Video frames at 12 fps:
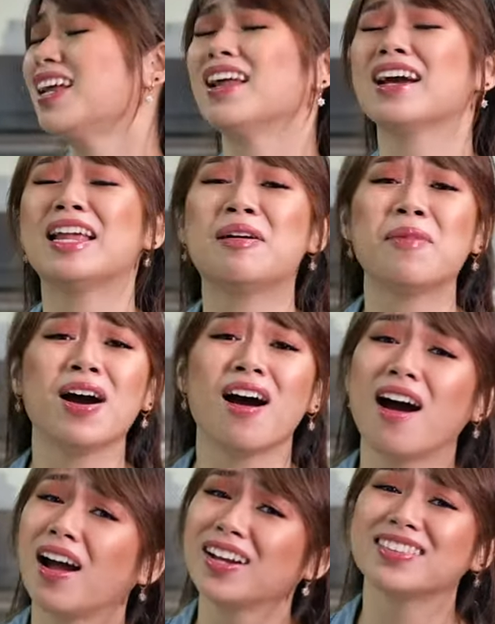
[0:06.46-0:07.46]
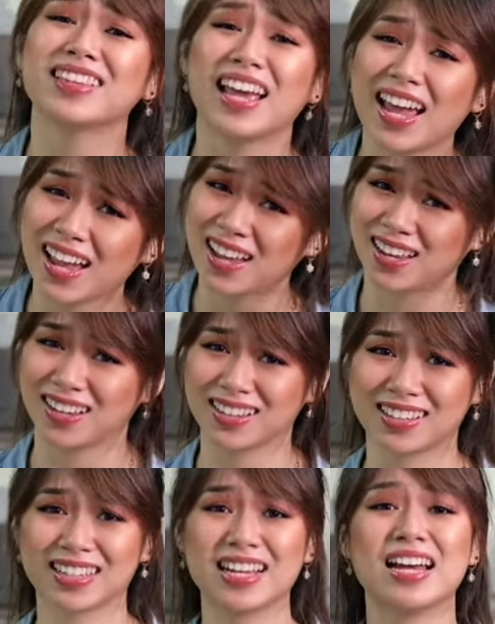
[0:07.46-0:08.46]
Talaga namang heartache.
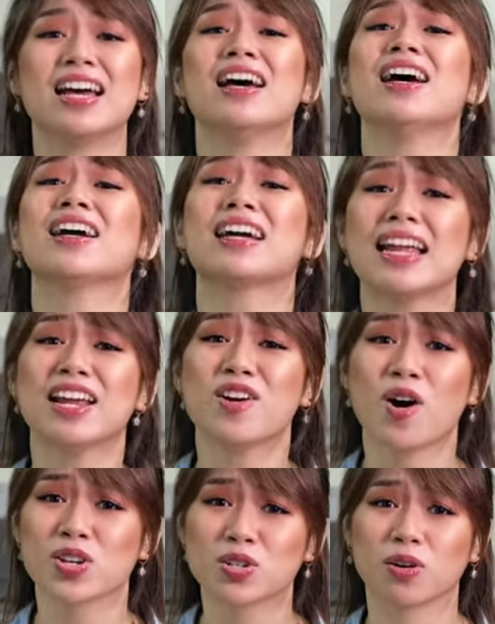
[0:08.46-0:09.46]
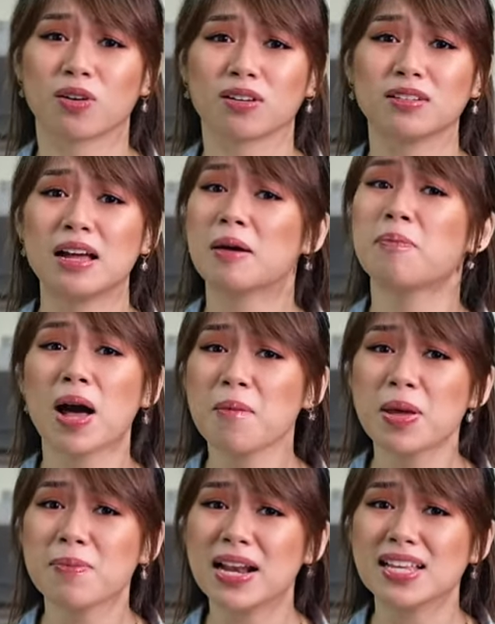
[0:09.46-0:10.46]
Kanegosyo, baka
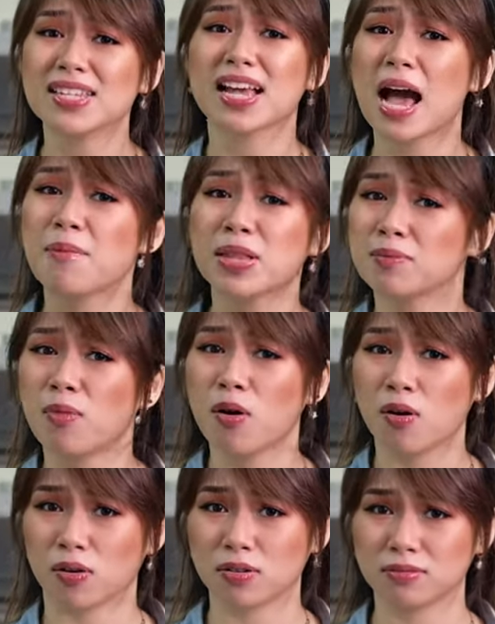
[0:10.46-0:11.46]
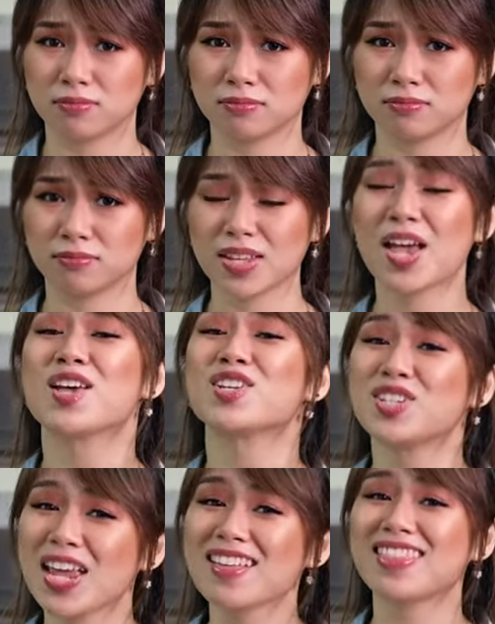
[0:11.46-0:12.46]
may mali sa gamit mo.
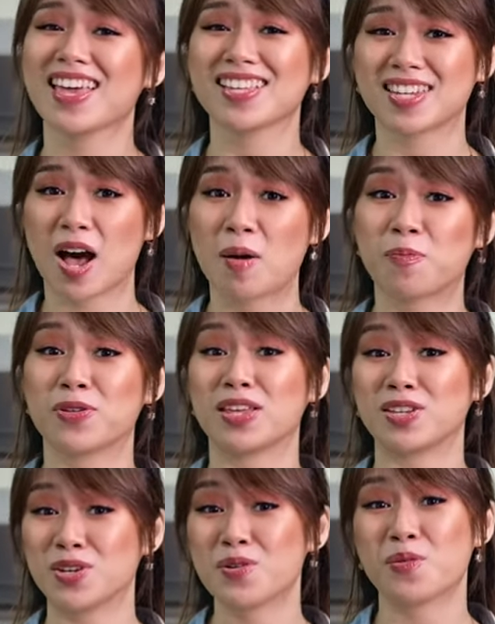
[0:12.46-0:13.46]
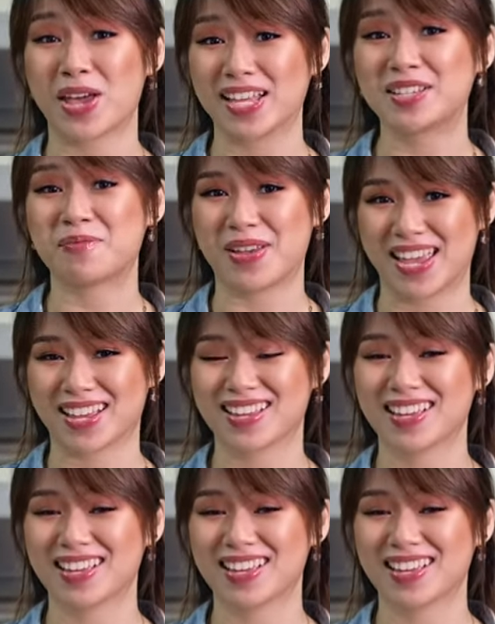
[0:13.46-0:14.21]
Shake things up with a new way to bake.